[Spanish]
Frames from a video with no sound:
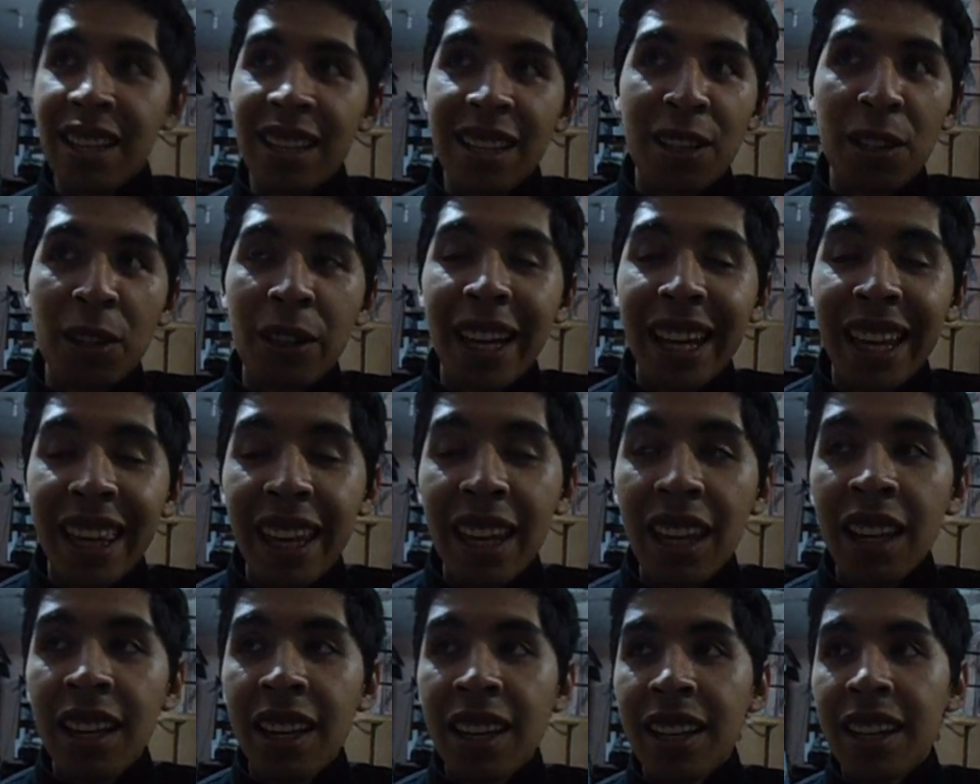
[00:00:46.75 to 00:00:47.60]
yo
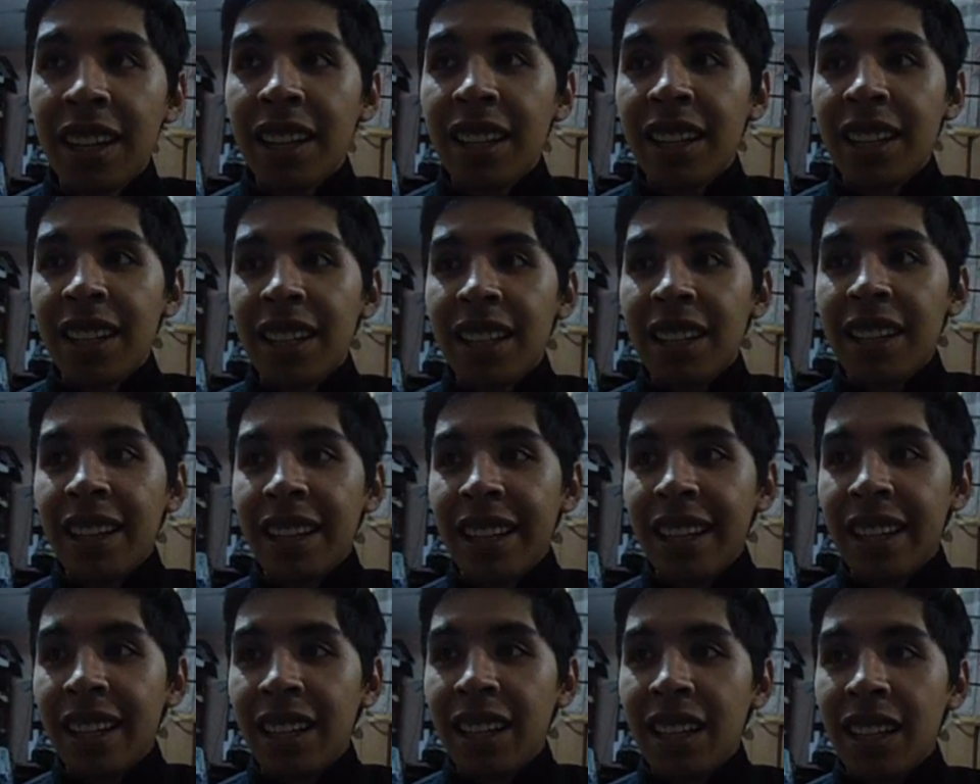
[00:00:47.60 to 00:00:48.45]
quedé
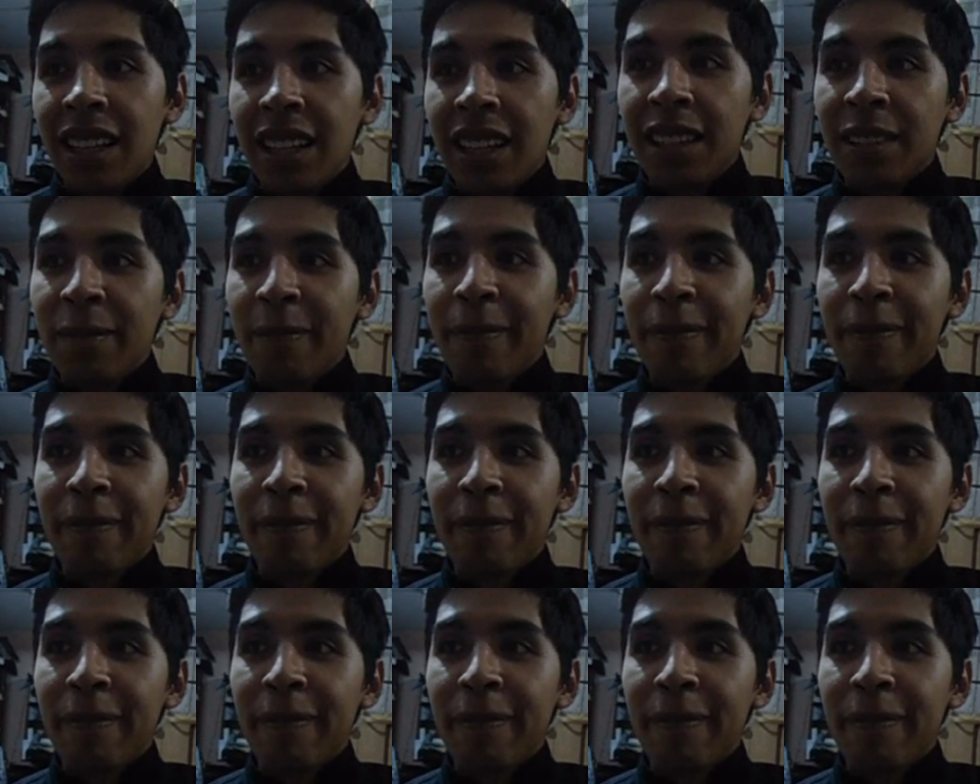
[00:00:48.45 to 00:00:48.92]
eh,